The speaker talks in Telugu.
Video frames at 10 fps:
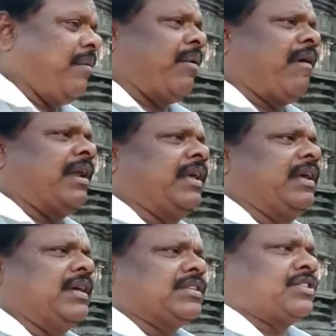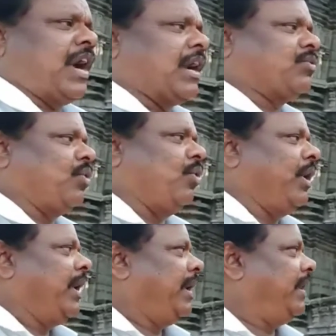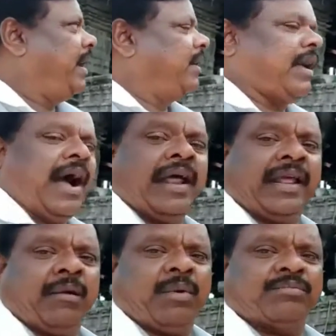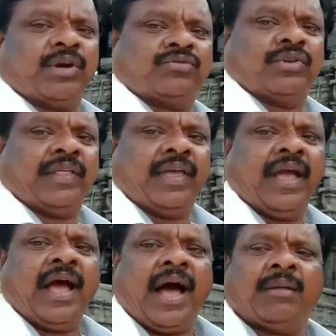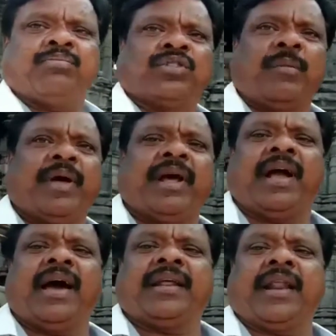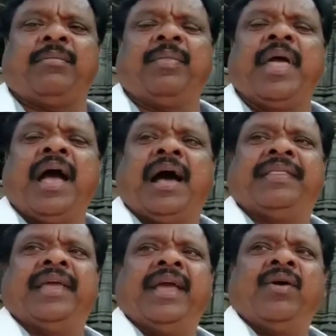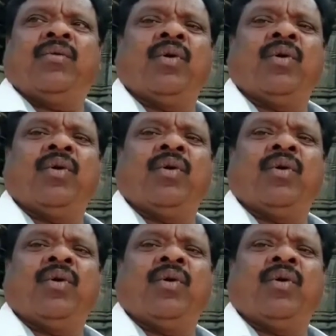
వైభవాన్ని చాటుతూ ఈనాడు కార్యక్రమం జరుగుతున్నది అద్భుతమైన కార్యక్రమం అది